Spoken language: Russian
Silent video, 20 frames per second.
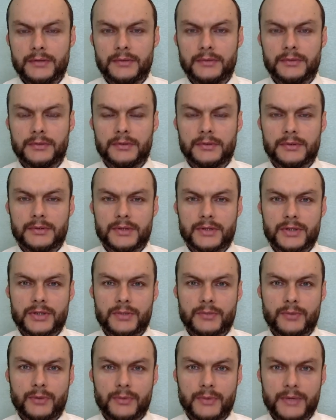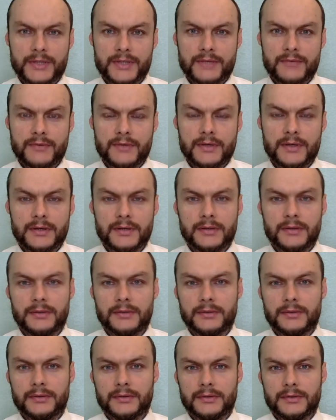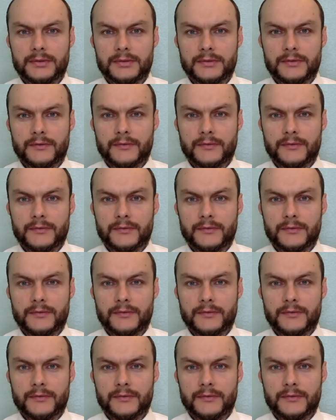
а, значит, по Москве а,